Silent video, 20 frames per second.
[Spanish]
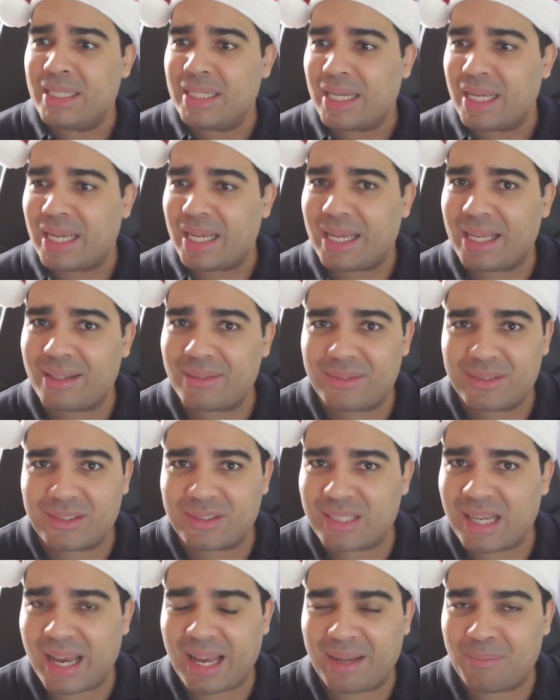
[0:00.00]
Eh, o
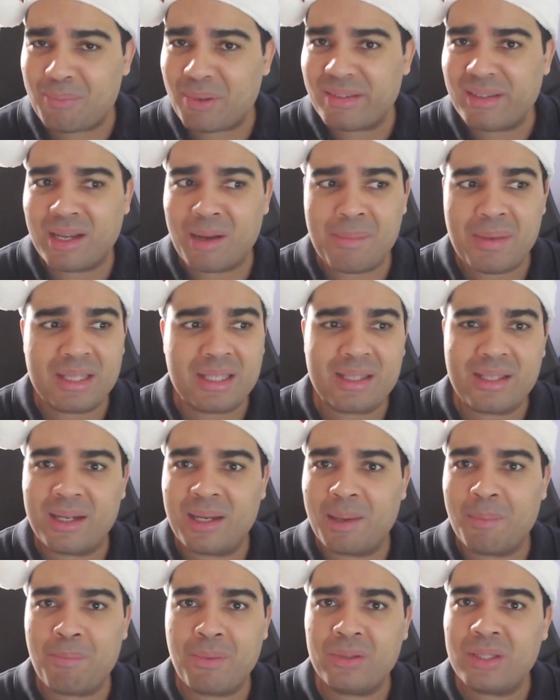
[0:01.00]
sea, básicamente te
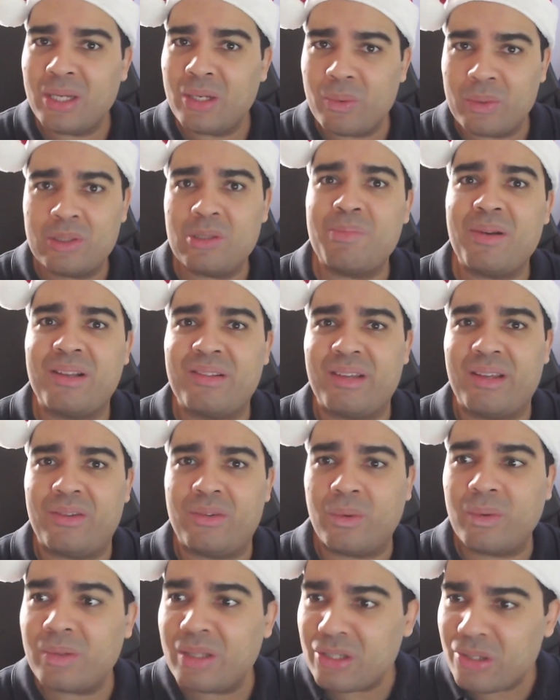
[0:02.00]
responden cuando pasa
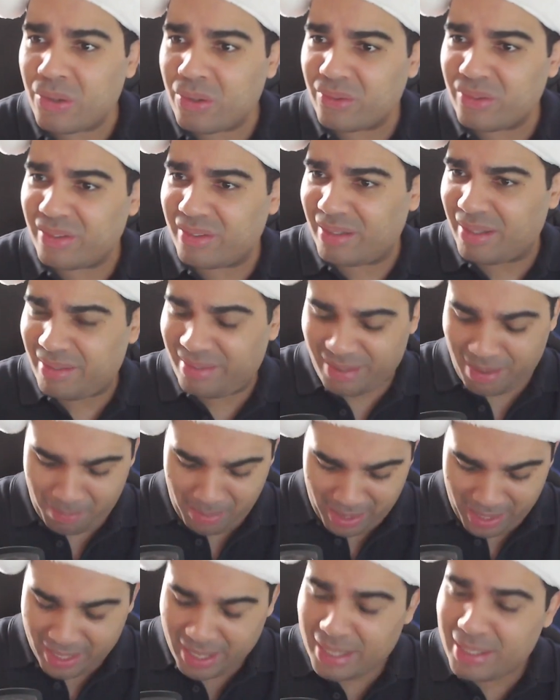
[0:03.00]
eso. Cuando ellos se
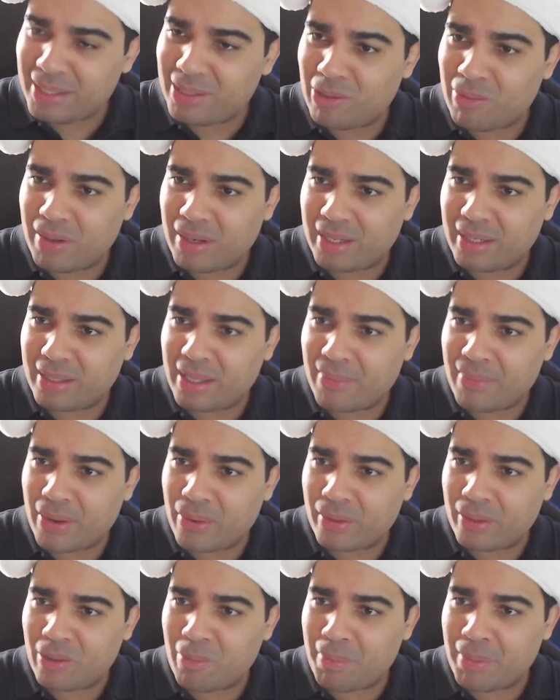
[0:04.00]
miren ahí en los, eh,
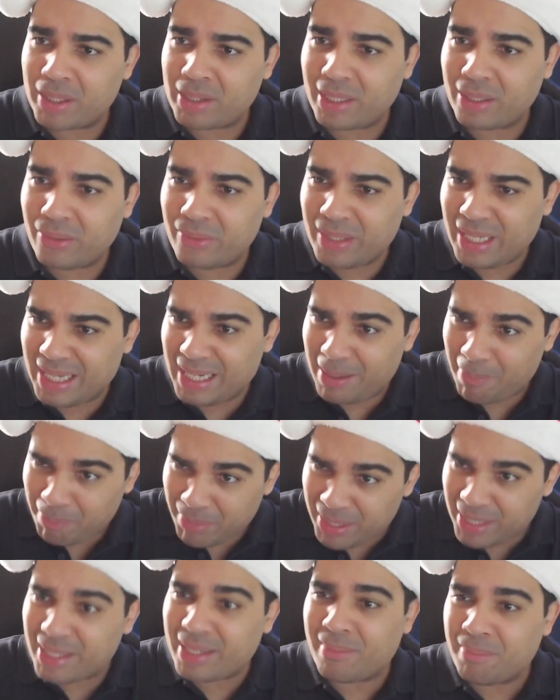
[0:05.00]
debajo de los pantalones y le
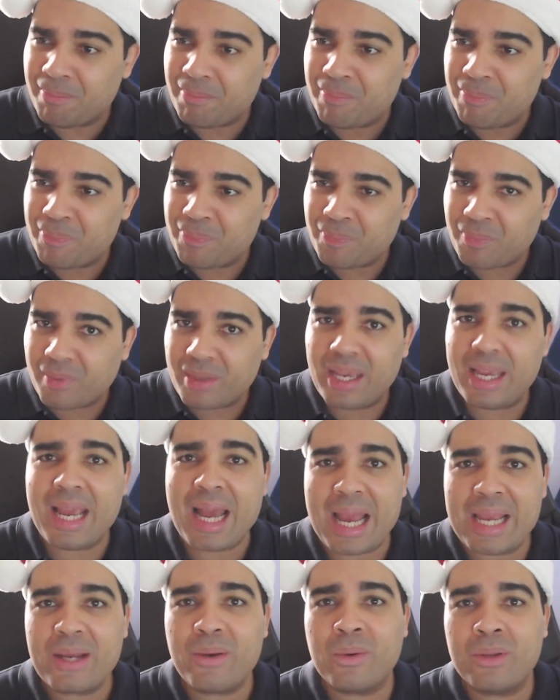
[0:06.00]
pique,
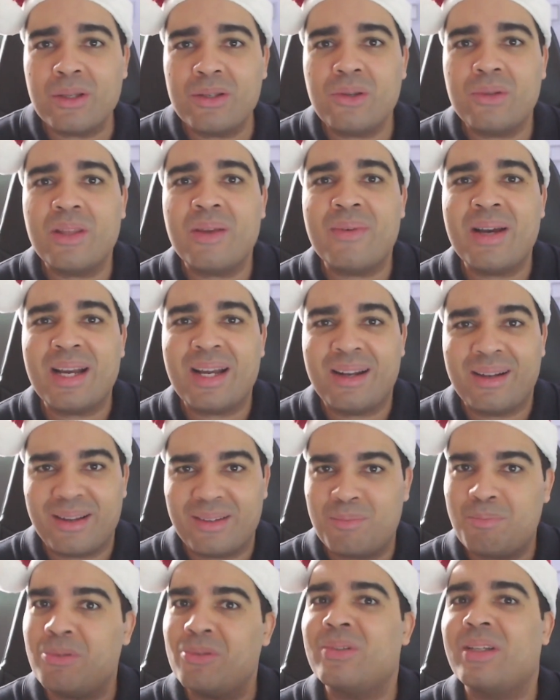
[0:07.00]
es ahí cuando ellos te van a
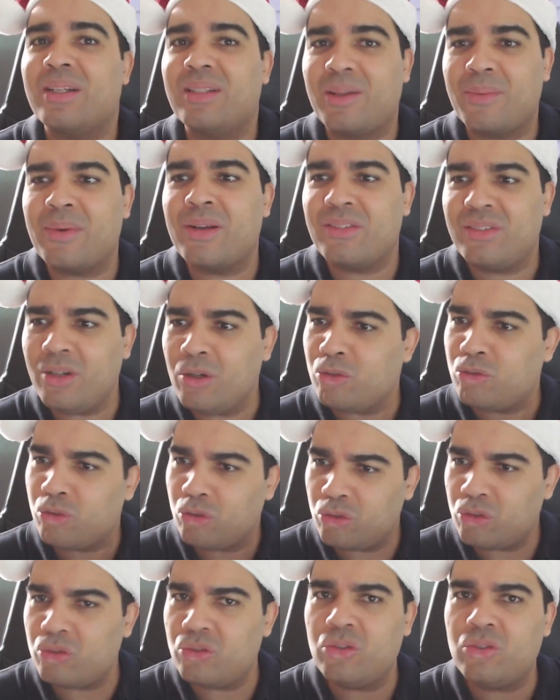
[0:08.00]
responder. Te van a decir, oh,
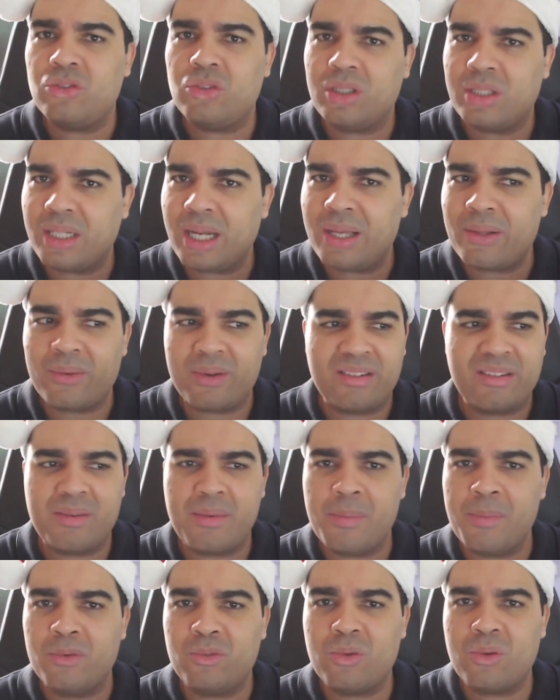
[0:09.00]
sí, sí, sí, sí, claro,
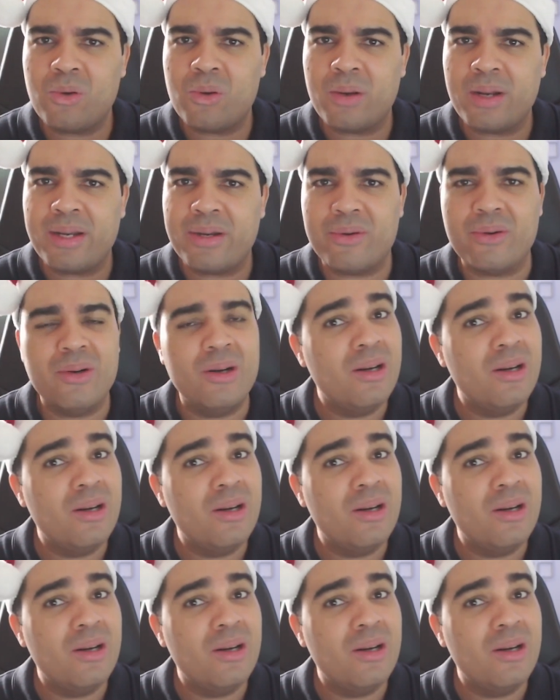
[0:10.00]
recibimos su correo,